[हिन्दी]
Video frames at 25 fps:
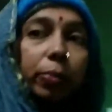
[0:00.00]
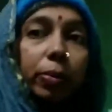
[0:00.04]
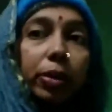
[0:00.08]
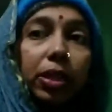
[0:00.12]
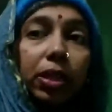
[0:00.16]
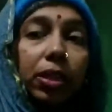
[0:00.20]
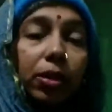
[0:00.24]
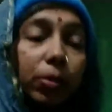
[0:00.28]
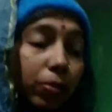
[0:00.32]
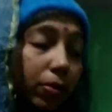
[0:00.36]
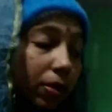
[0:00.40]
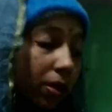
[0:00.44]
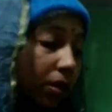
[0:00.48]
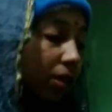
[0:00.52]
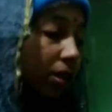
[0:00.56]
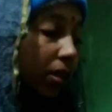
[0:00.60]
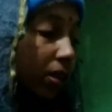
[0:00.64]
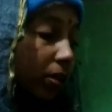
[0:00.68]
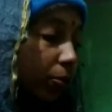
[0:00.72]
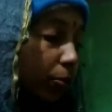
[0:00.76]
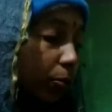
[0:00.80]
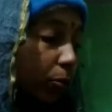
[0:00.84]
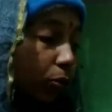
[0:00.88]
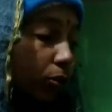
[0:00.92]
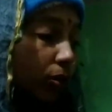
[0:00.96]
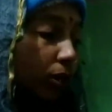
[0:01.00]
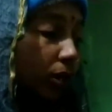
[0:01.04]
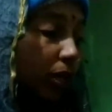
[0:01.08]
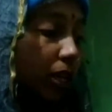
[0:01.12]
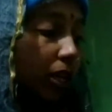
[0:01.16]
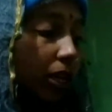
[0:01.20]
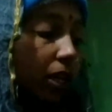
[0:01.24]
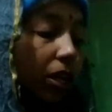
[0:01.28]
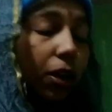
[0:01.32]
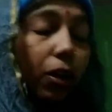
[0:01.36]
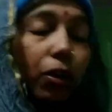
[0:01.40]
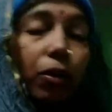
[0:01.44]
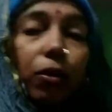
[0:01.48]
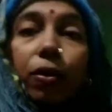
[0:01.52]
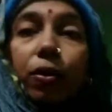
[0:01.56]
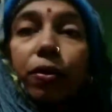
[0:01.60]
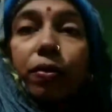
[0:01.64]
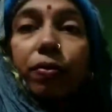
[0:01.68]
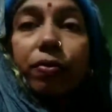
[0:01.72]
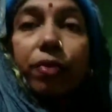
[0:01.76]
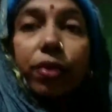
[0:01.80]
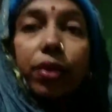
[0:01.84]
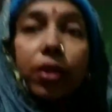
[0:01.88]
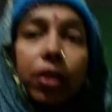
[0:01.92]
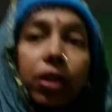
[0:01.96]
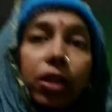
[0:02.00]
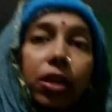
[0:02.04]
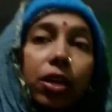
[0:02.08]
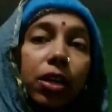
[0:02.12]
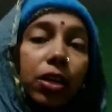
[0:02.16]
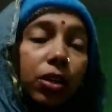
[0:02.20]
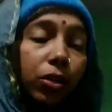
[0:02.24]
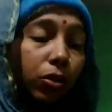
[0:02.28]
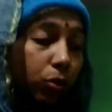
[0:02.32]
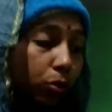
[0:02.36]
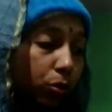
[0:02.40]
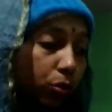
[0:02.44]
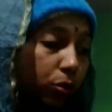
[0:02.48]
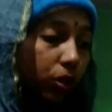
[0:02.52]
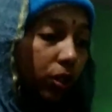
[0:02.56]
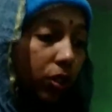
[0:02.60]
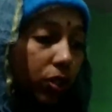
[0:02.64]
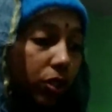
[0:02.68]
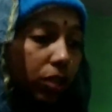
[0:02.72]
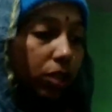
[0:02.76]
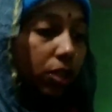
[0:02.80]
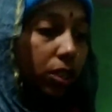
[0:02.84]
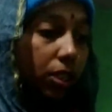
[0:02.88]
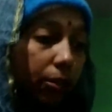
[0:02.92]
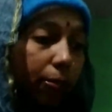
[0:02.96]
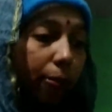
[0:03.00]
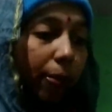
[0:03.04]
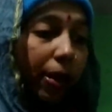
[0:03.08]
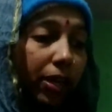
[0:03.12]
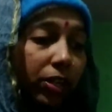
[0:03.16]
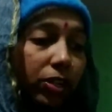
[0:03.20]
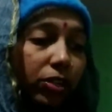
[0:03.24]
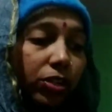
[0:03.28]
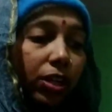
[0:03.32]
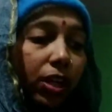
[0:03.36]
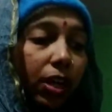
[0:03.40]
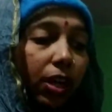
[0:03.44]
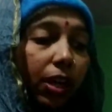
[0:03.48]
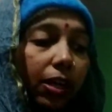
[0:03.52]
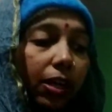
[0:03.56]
मतलब कि भून के और फिर उसको अच्छे से मैश कर